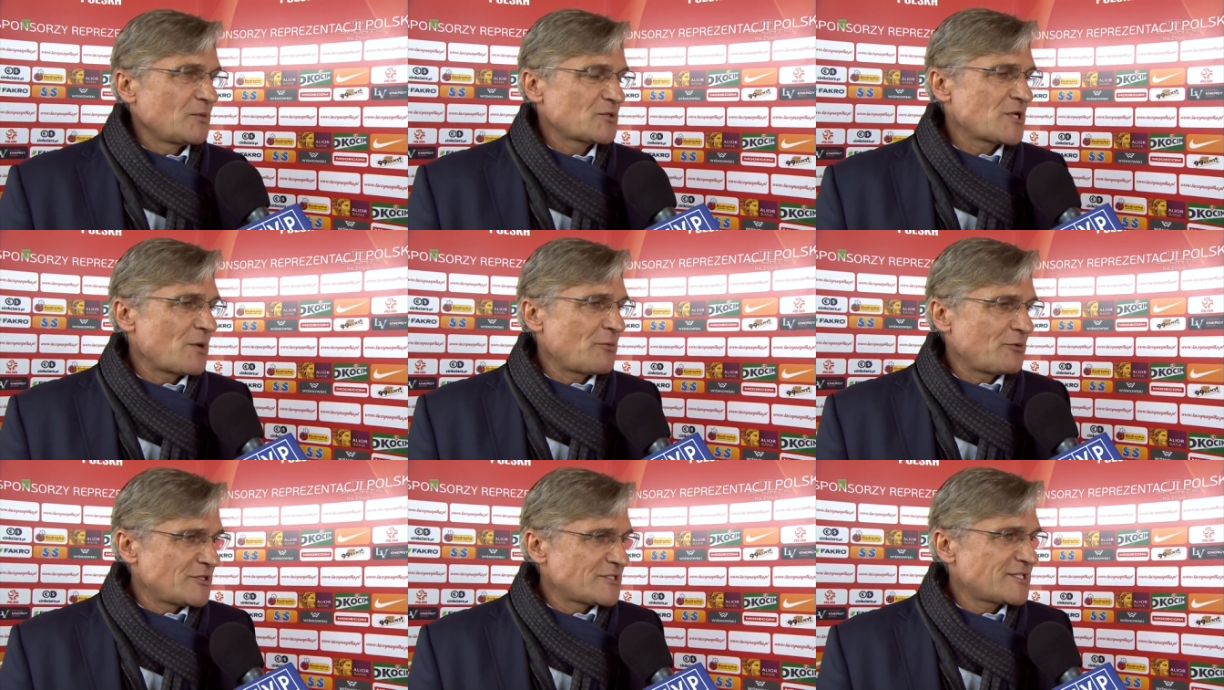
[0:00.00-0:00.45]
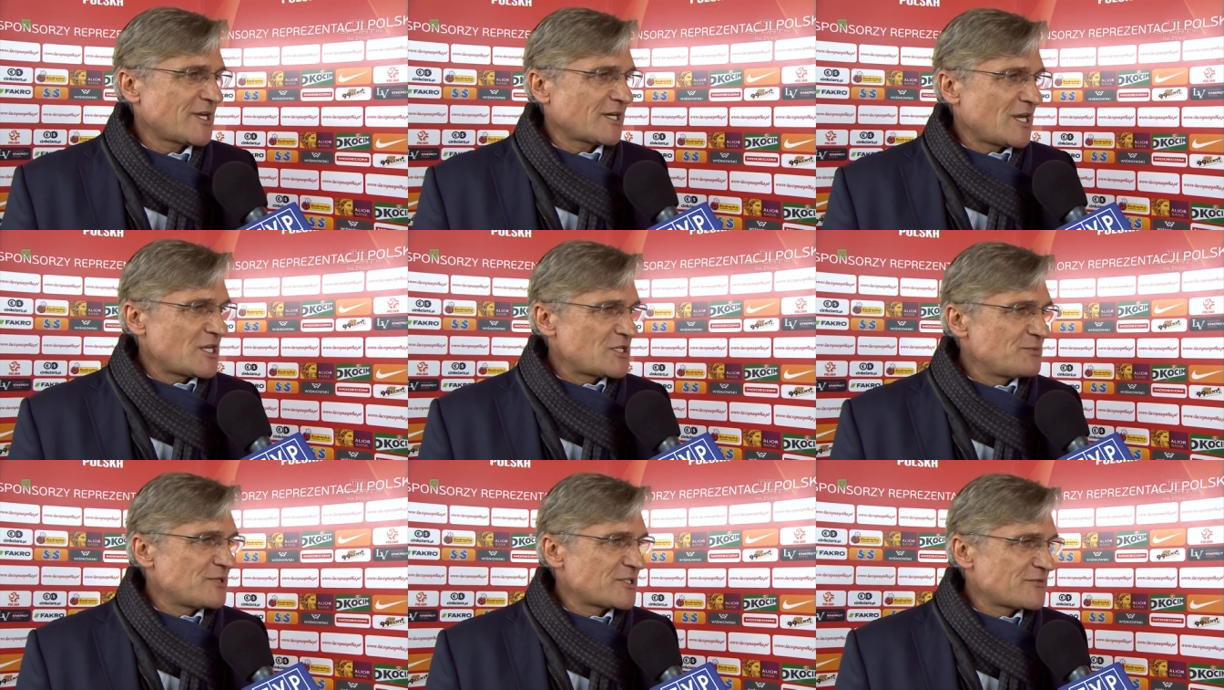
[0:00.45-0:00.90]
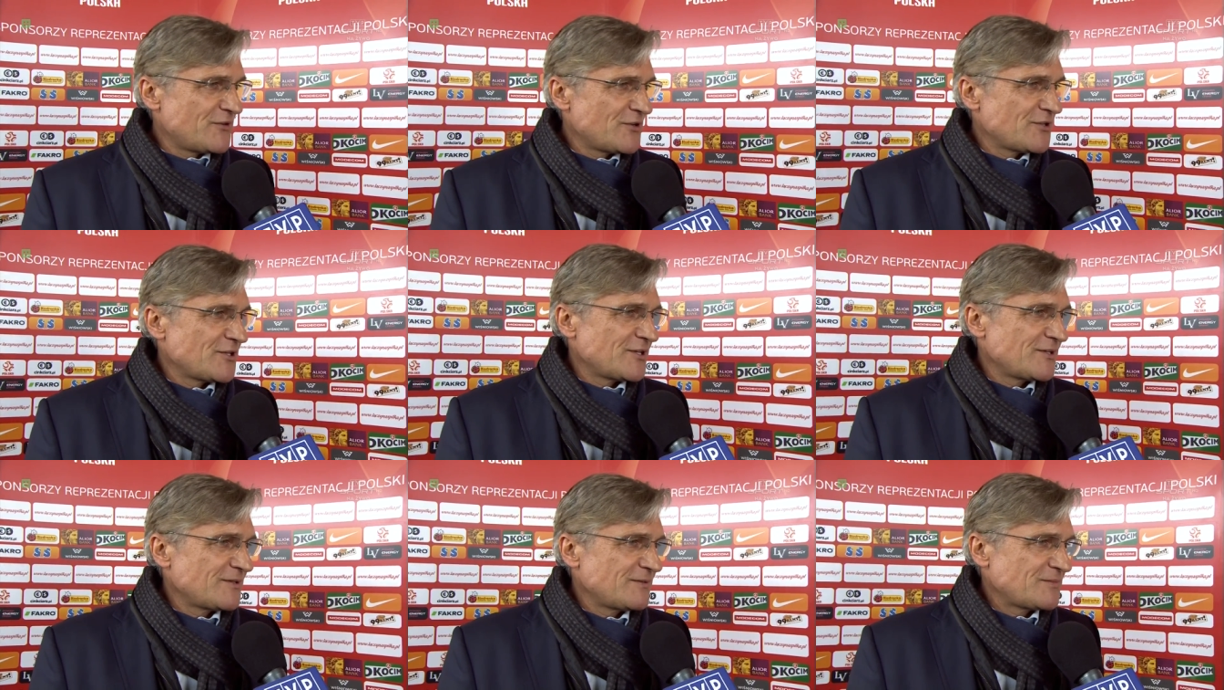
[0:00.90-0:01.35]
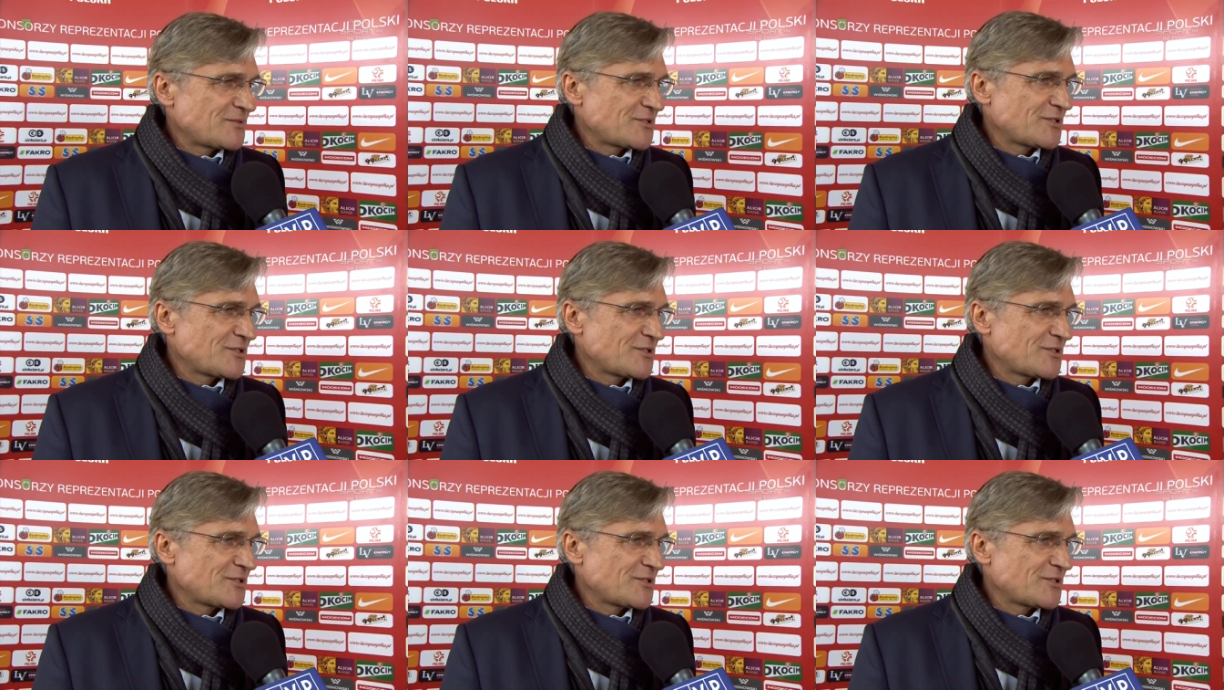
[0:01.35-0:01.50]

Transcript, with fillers: można powiedzieć, zagraliśmy swoje,